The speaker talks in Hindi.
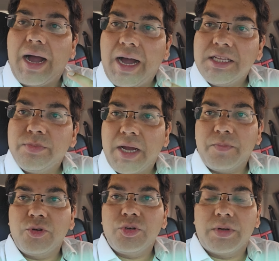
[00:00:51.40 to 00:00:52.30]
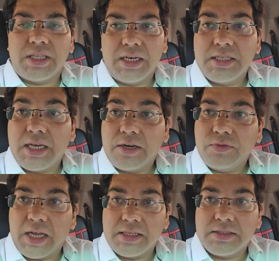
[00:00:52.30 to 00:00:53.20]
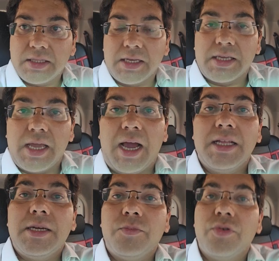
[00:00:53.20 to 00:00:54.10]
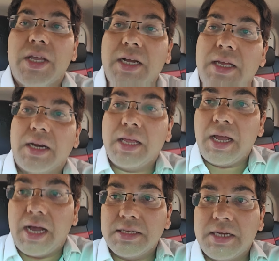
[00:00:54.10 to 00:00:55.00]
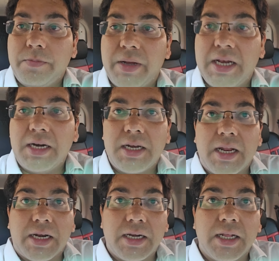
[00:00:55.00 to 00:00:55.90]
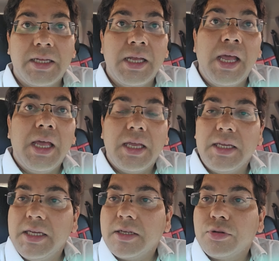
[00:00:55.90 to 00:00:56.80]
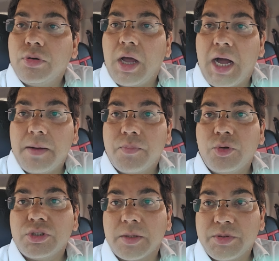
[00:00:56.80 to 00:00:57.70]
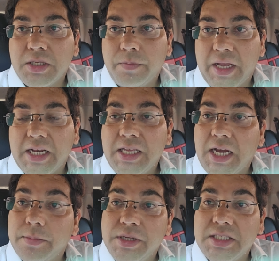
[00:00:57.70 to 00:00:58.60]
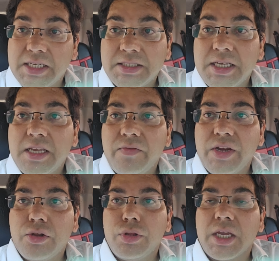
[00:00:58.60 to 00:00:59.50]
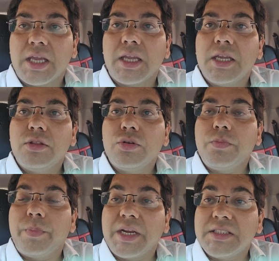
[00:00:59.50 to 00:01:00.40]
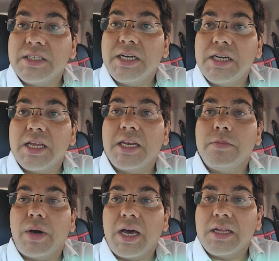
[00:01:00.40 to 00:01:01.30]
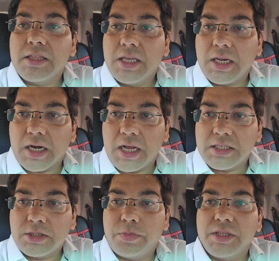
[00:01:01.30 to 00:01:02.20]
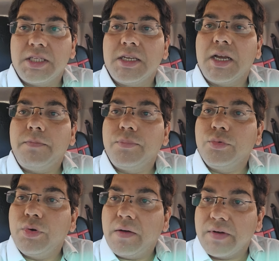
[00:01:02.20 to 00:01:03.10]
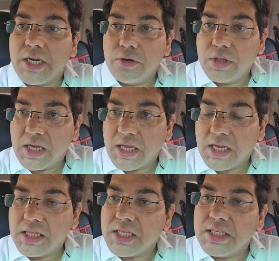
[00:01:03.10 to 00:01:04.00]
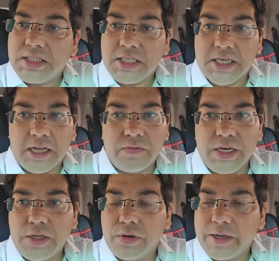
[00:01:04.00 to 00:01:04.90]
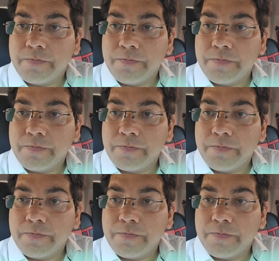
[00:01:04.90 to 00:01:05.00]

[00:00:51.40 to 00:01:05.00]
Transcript: आज मैं आपको जो बताने जा रहा हूं ध्यान से देखिए आज आपको क्या करना है आज का पहला टारगेट है एक तो आपको सबसे पहले अभी जैसे ये वीडियो देखेंगे तो प्रेसिडेंट यानी भारत के राष्ट्रपति का पूरा वीडियो देखेंगे तीन से चार वीडियो है